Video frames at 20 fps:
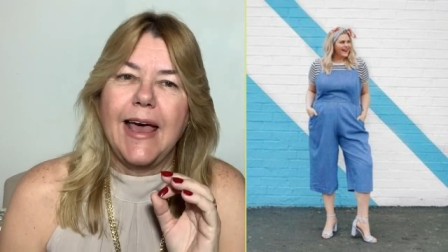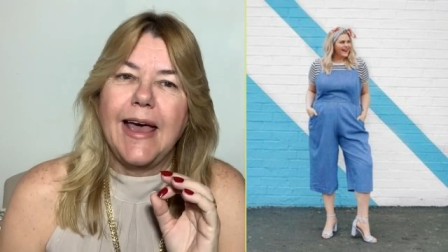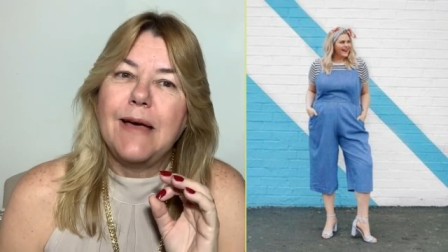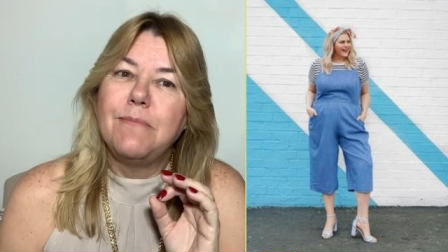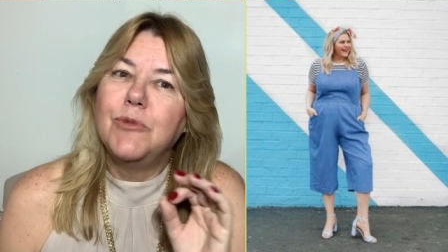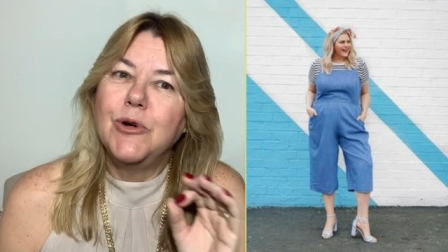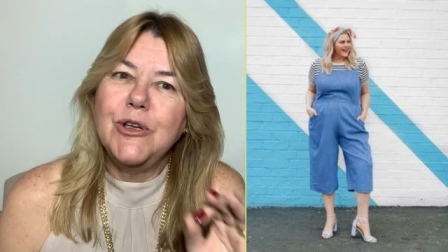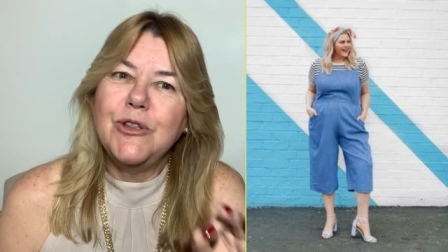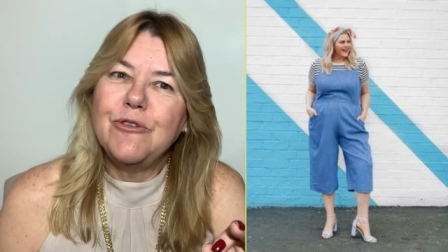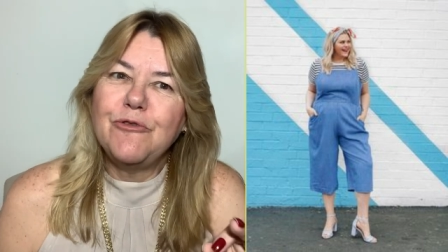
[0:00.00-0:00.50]
É
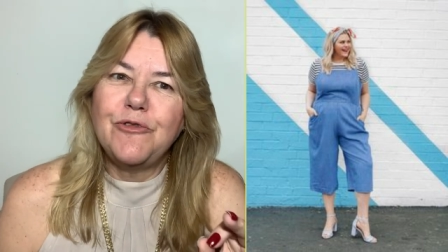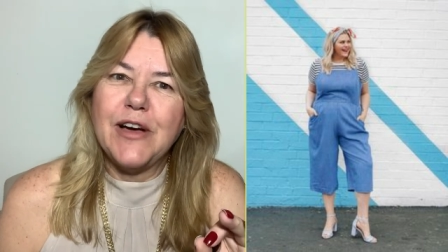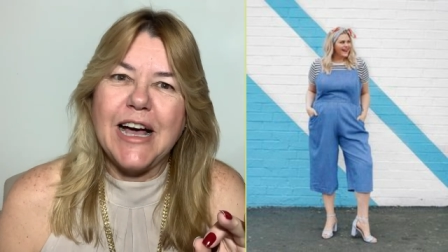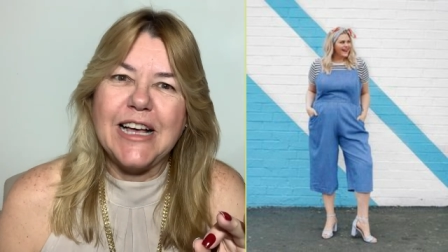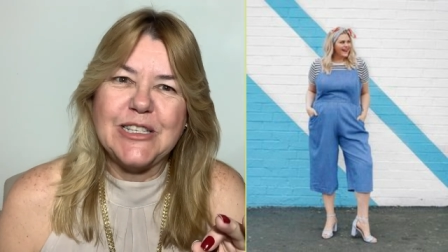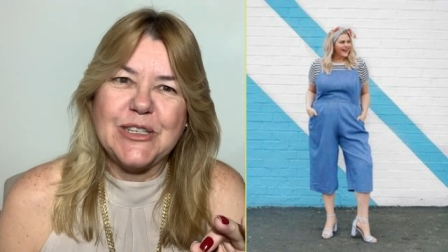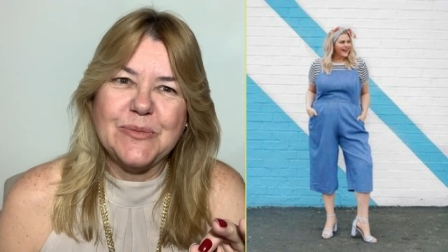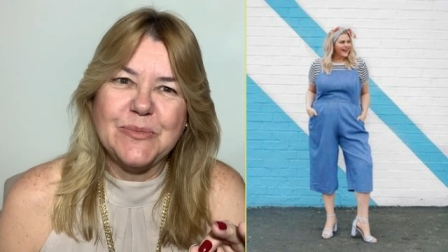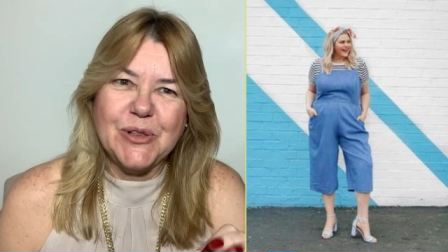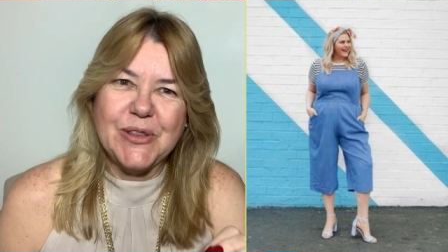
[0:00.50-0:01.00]
muito
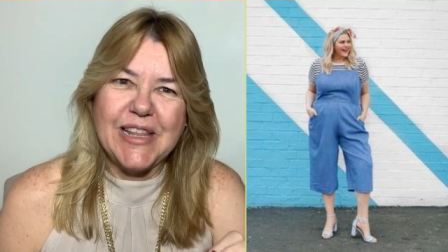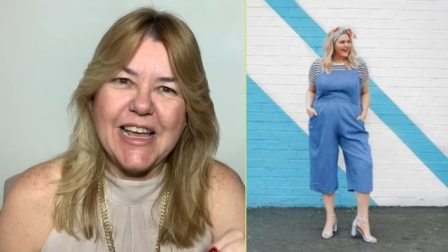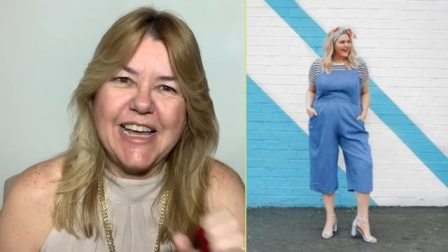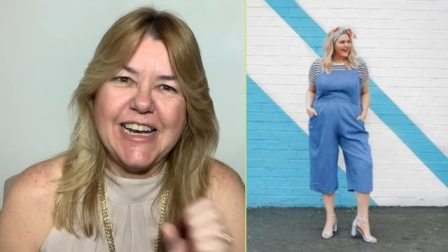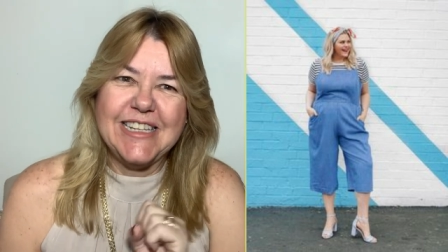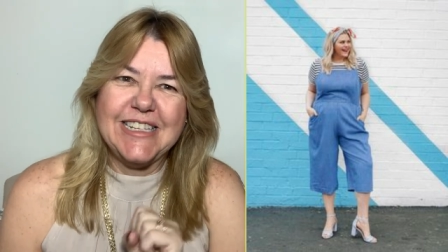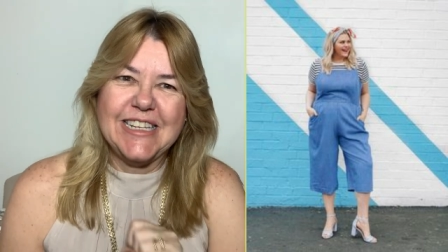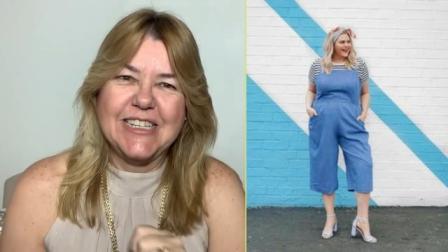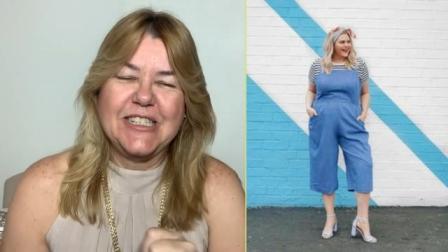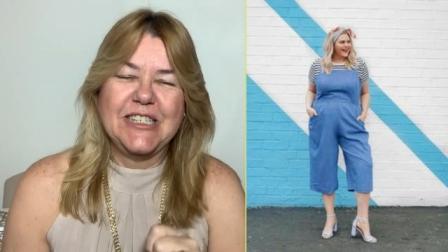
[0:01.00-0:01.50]
fácil montar
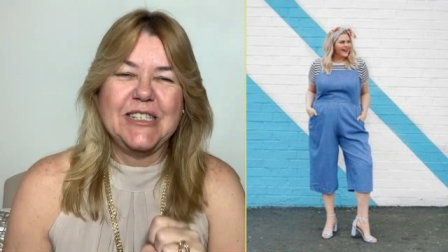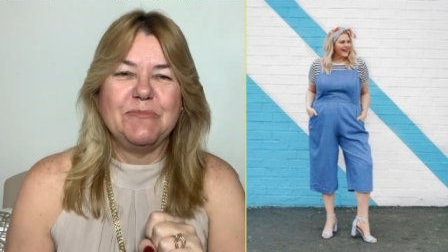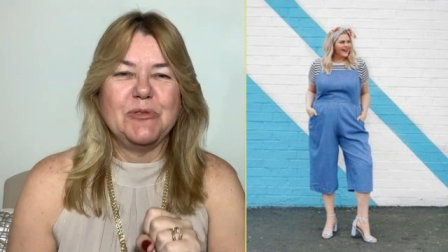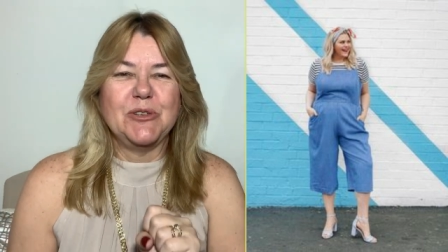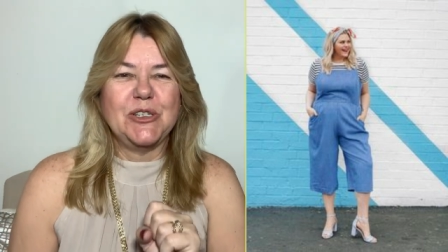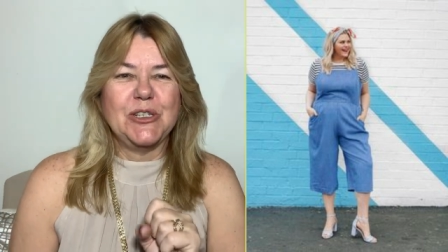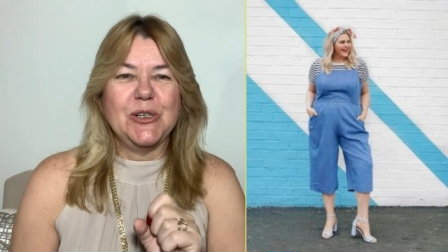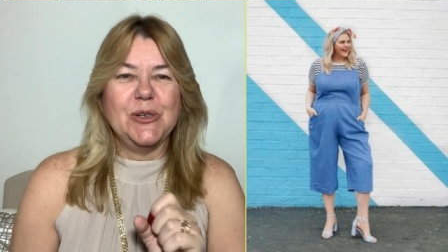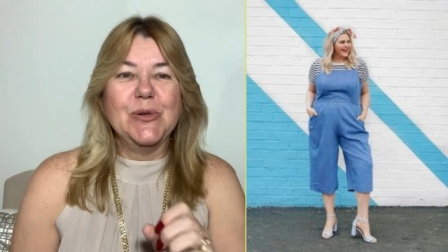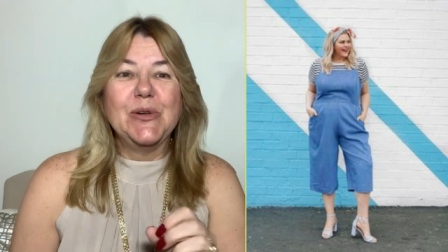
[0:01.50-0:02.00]
esse tipo
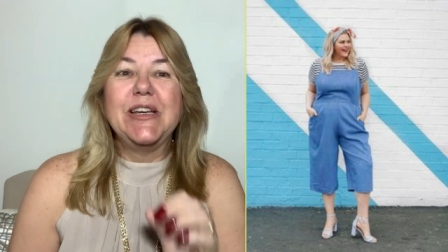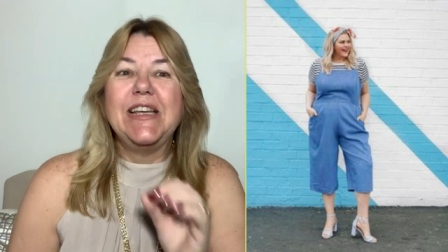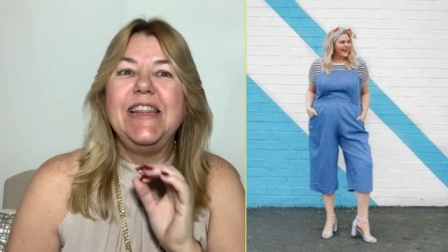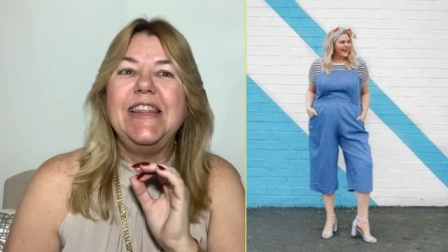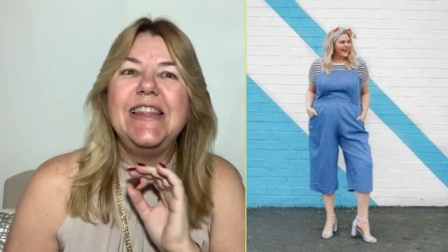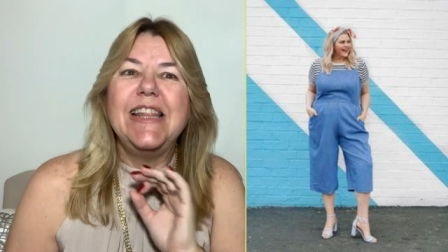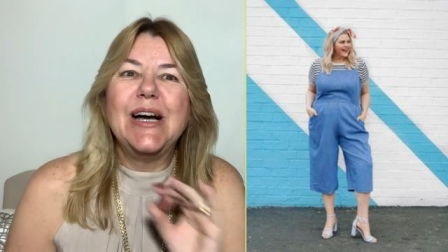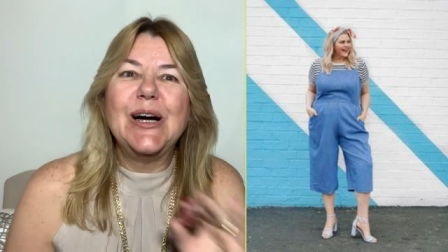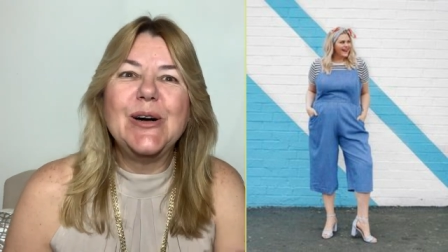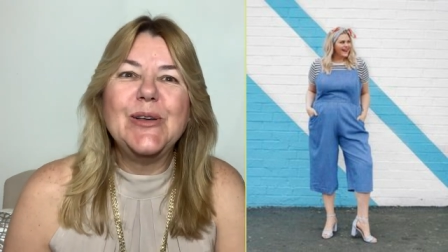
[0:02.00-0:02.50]
de look,
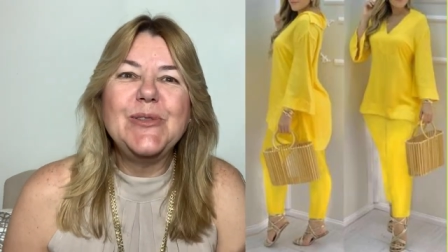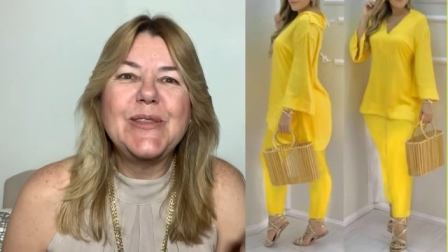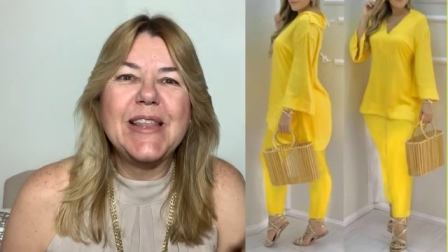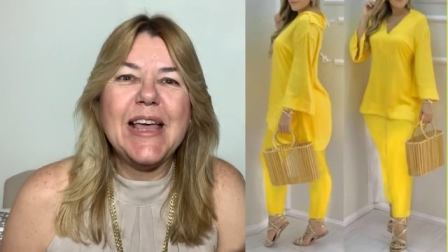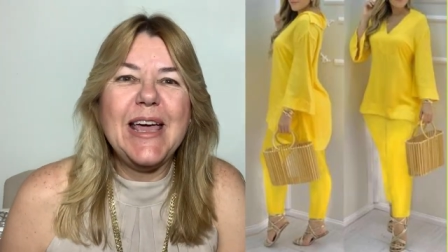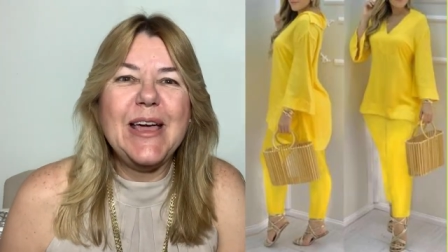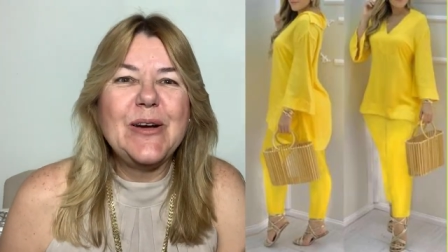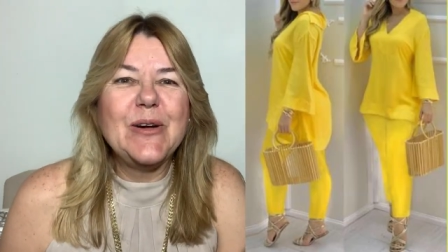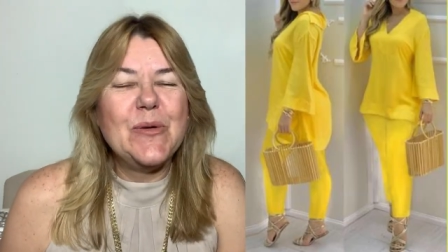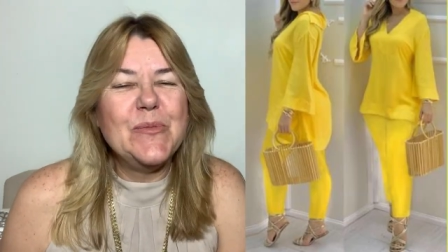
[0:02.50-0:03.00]
não
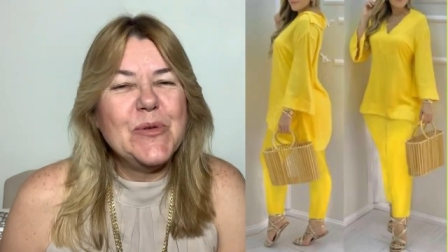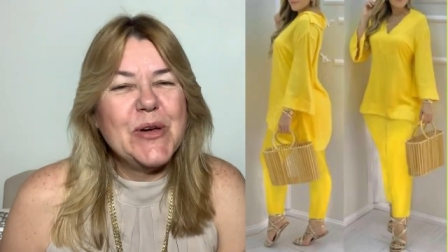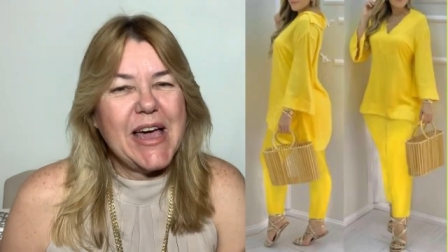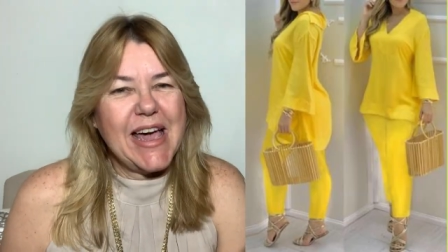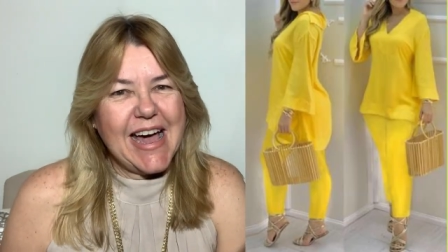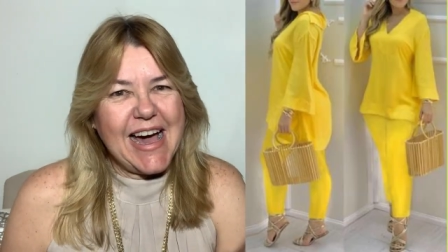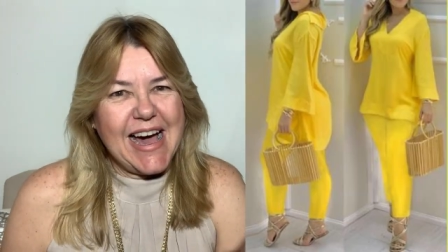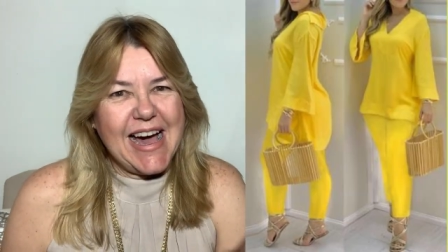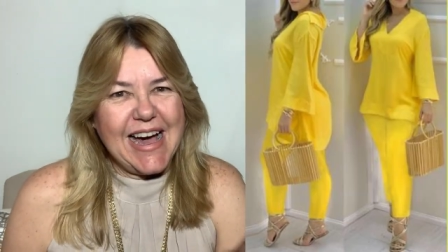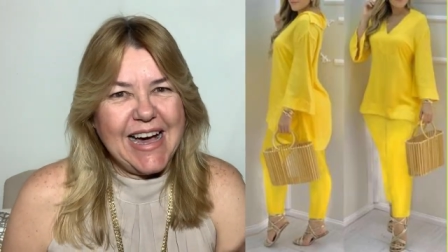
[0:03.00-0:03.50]
tem como
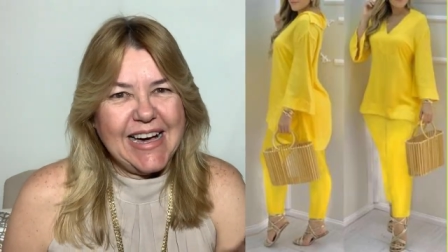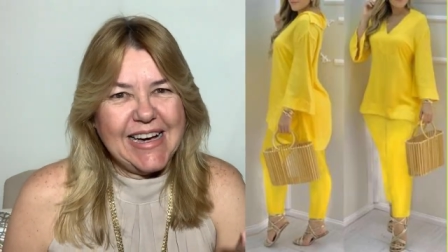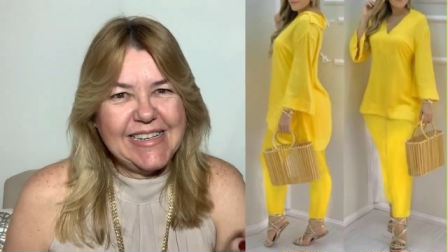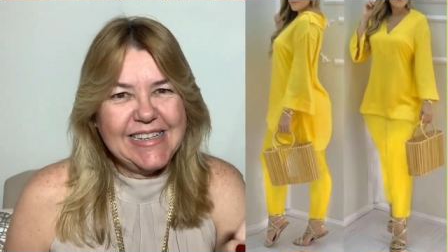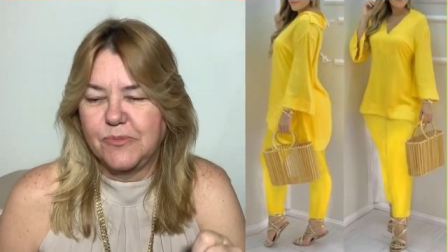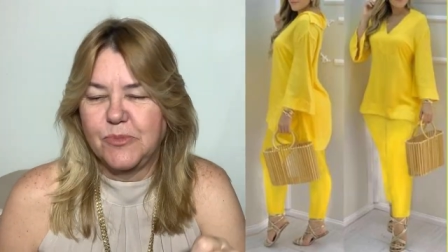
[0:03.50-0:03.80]
errar,